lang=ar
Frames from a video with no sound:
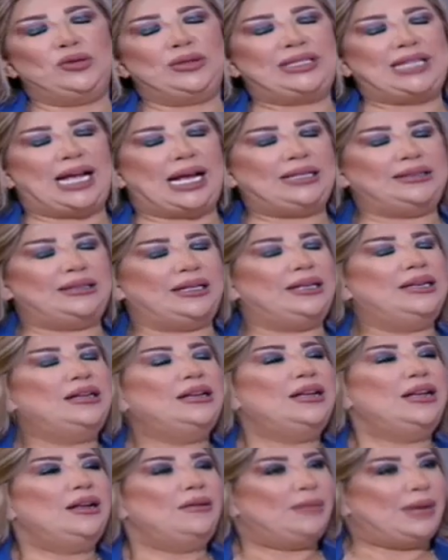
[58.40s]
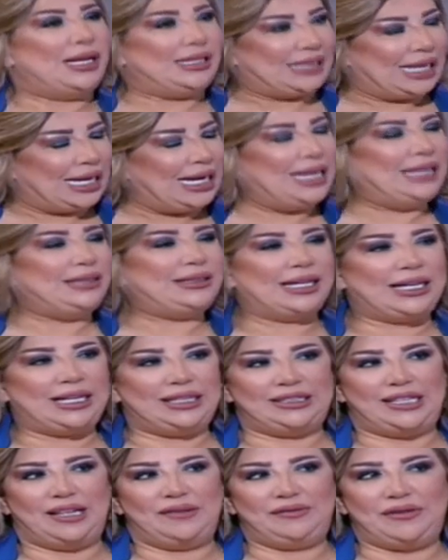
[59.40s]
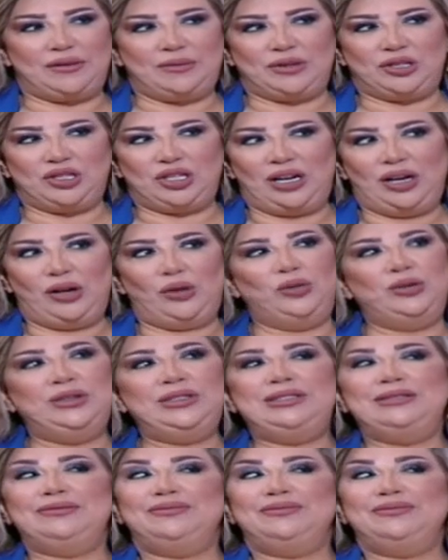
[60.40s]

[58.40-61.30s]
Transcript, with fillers: السعيده ما زال يتقدم في برج الحوت